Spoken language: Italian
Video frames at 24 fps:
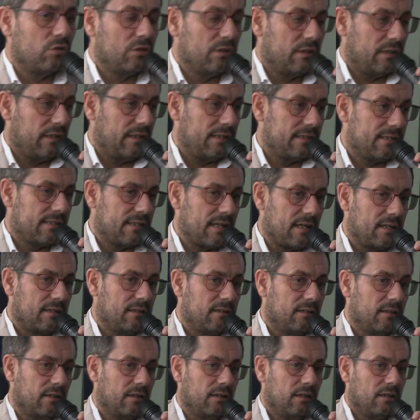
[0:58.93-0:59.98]
si farà
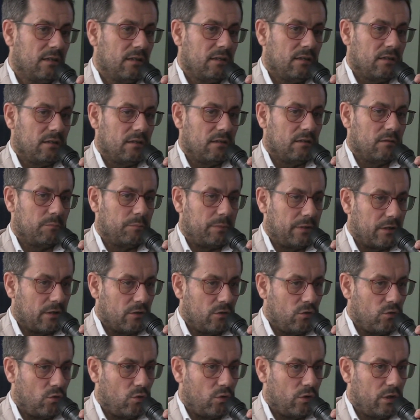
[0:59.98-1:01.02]
questa, questa ricerca,
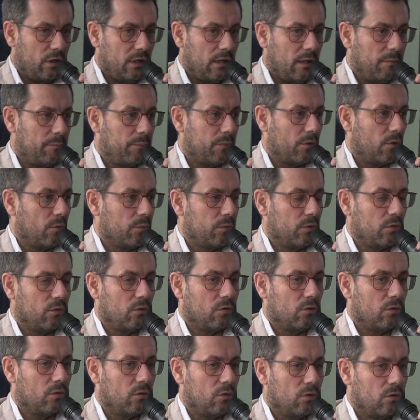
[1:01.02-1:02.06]
questa
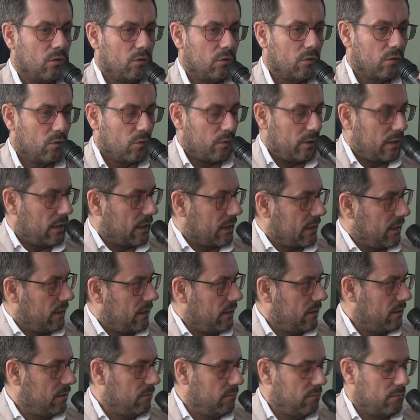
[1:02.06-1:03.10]
sperimentazione eh,
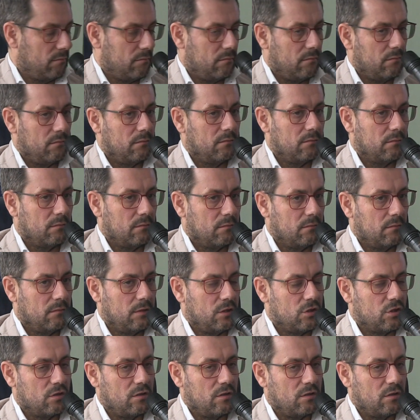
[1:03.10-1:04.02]
all'interno della quale